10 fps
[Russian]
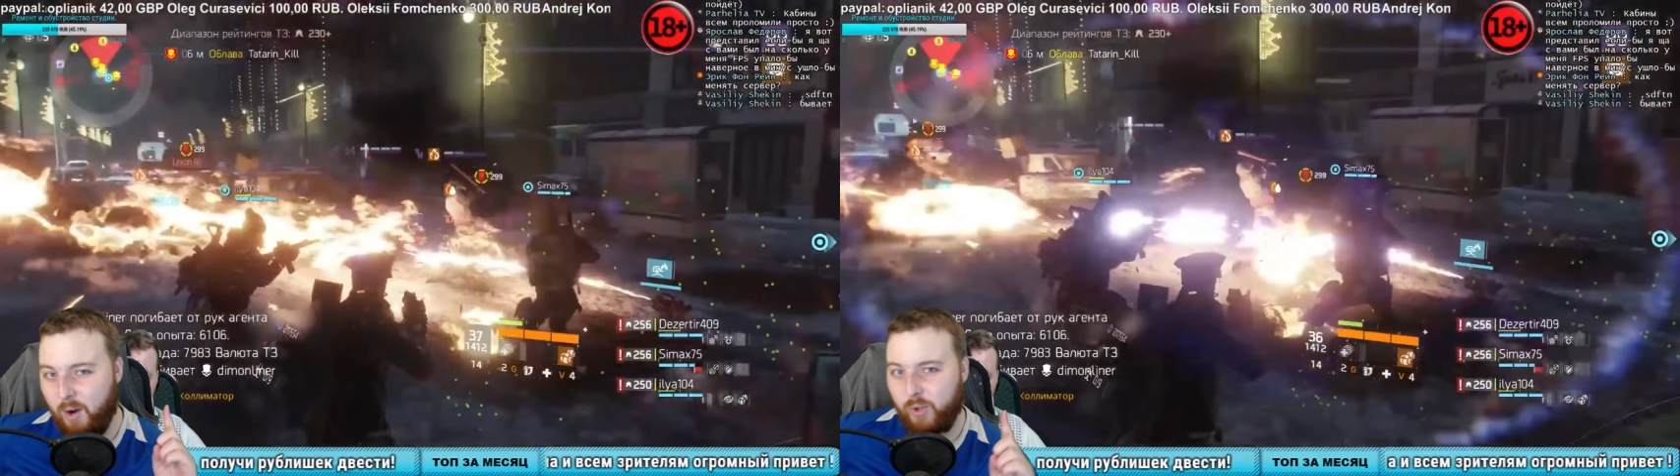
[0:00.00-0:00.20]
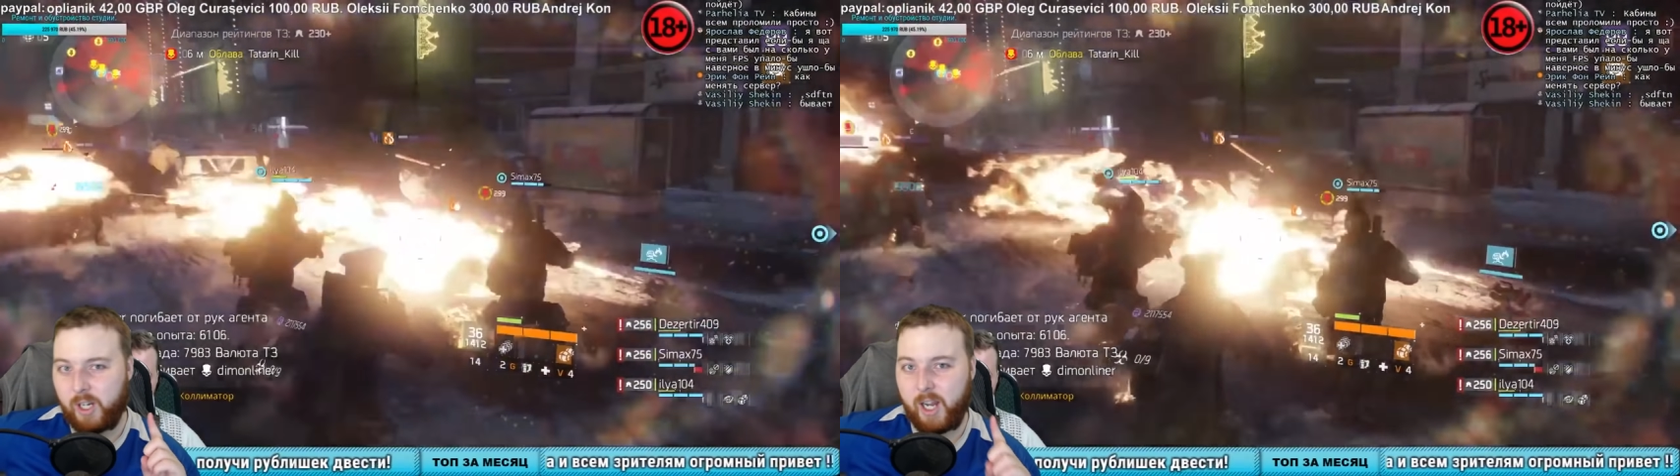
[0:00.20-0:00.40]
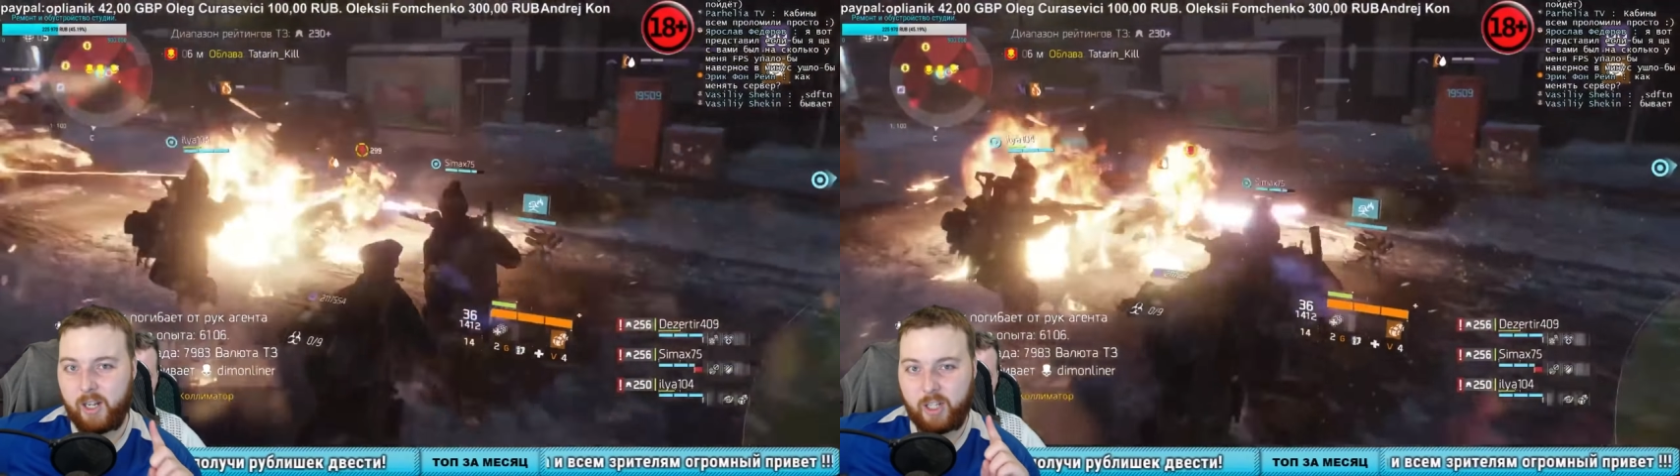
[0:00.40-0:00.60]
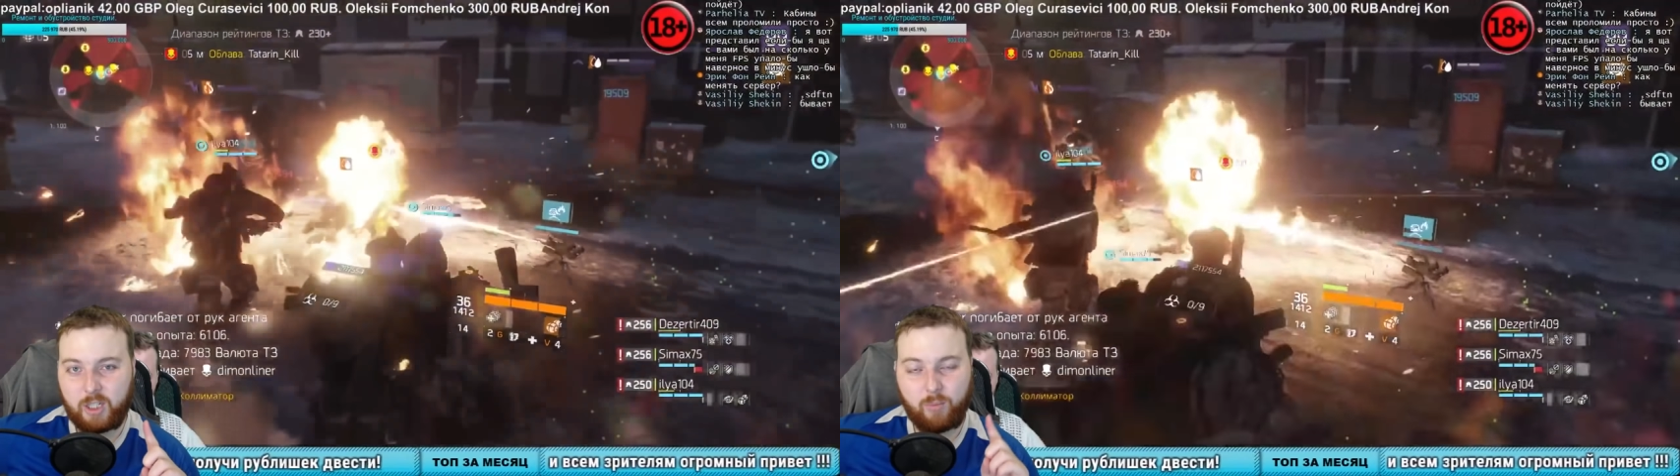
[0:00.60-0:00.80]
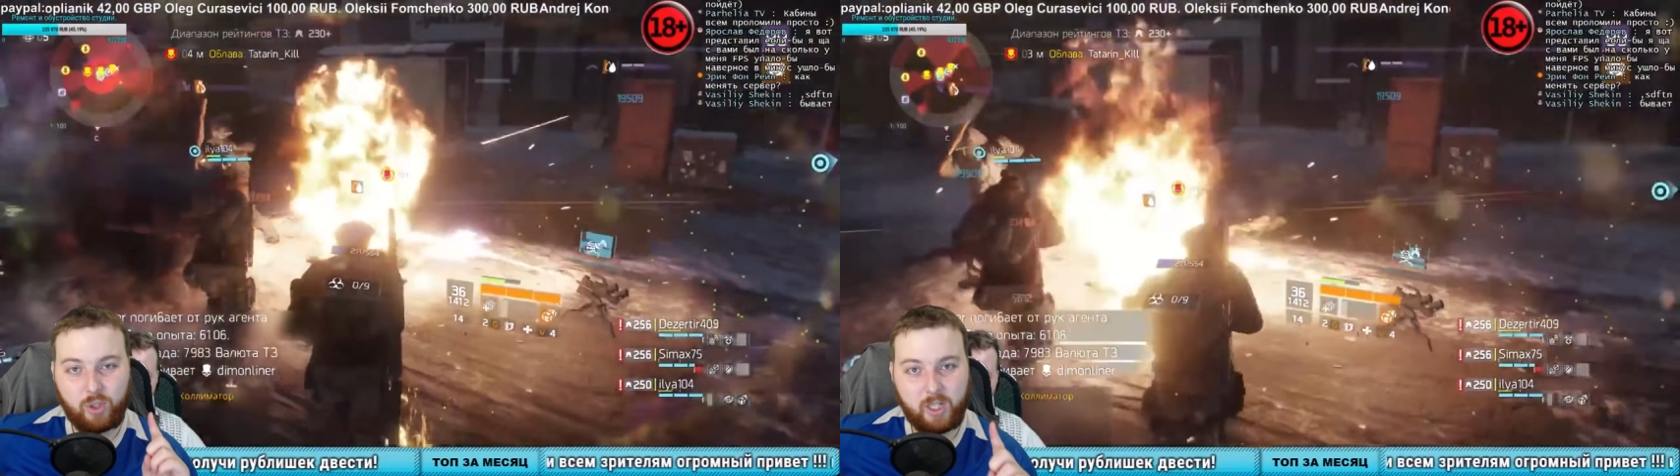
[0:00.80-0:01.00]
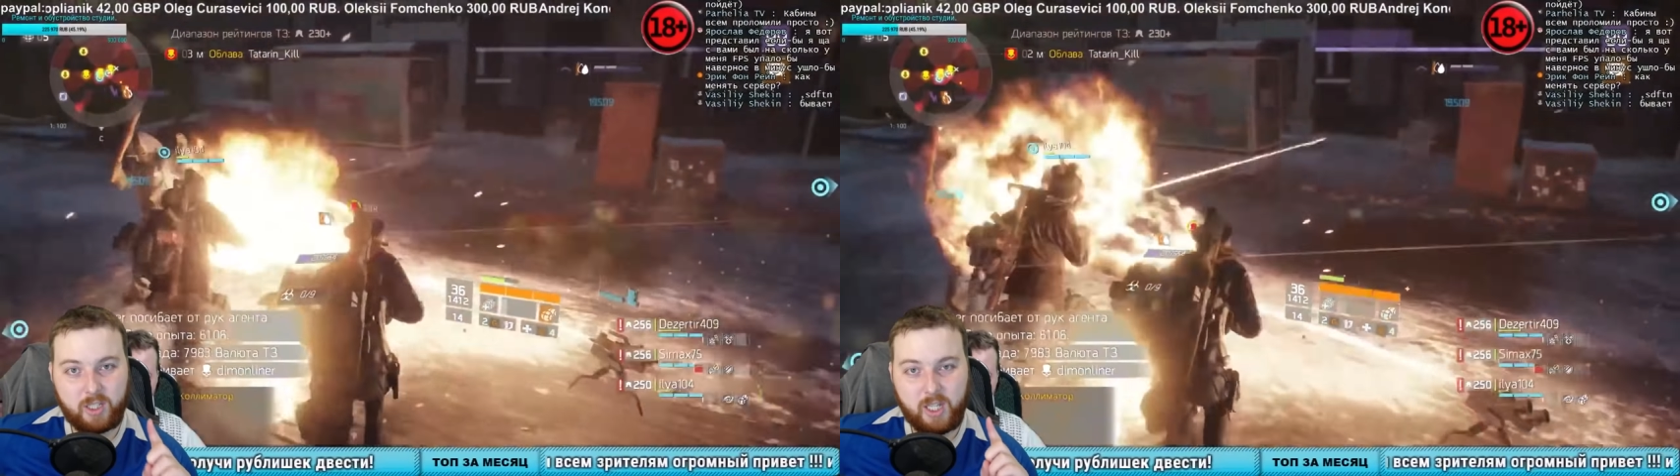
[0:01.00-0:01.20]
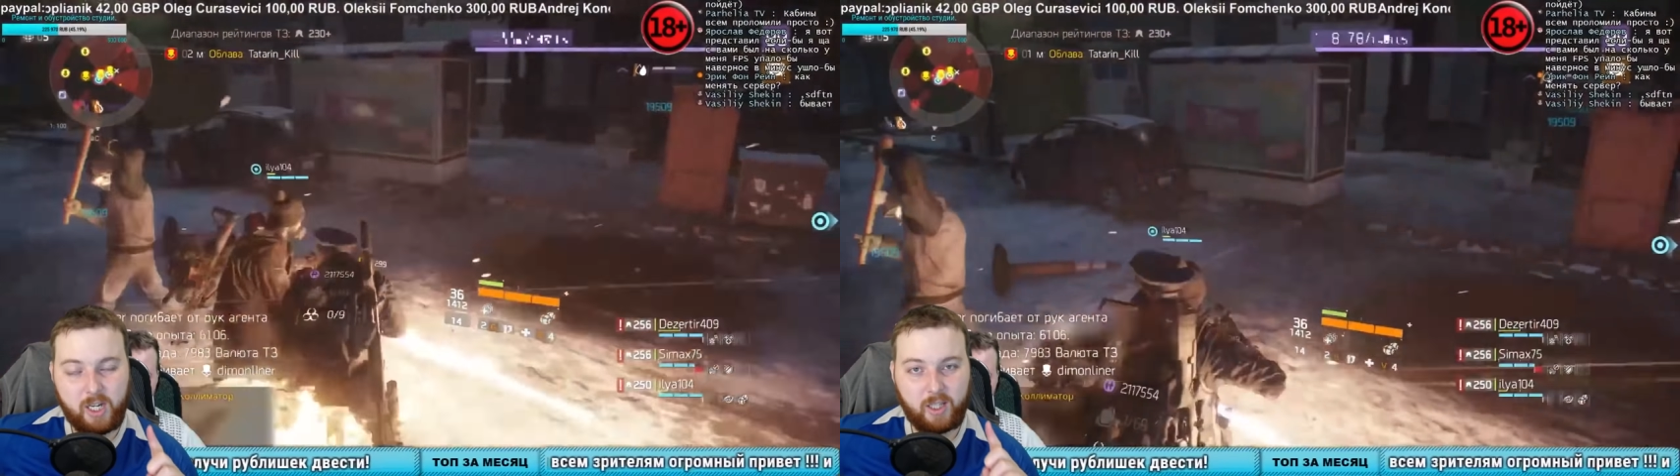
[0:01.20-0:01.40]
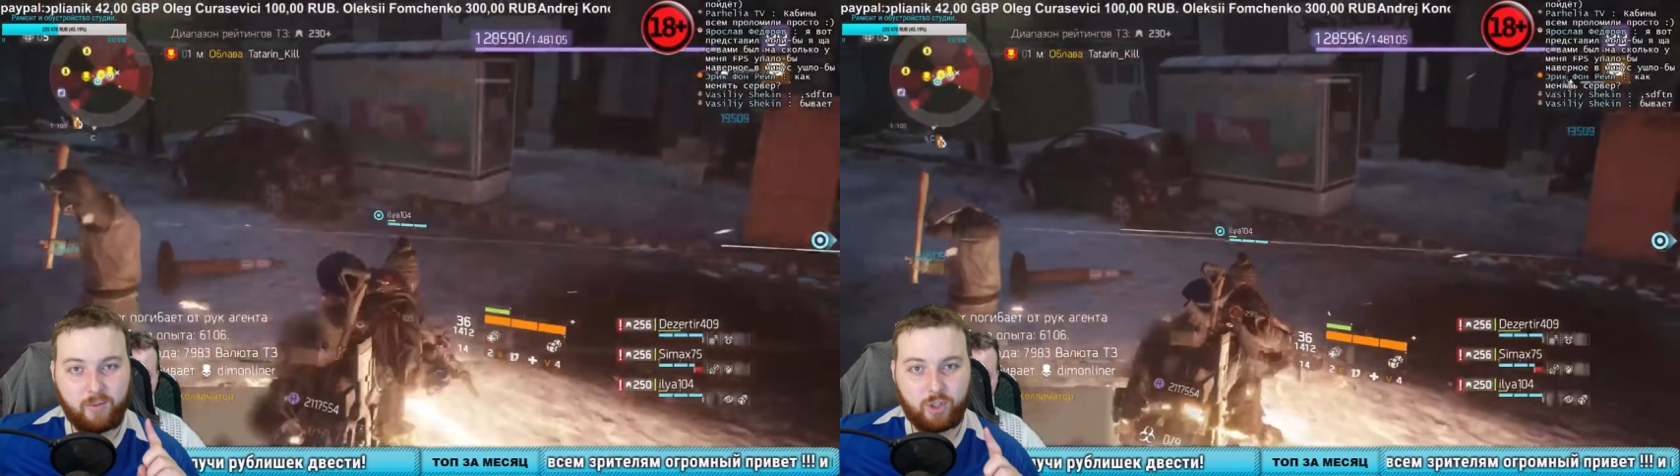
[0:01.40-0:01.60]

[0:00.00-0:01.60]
уникальная шмотка и знание того,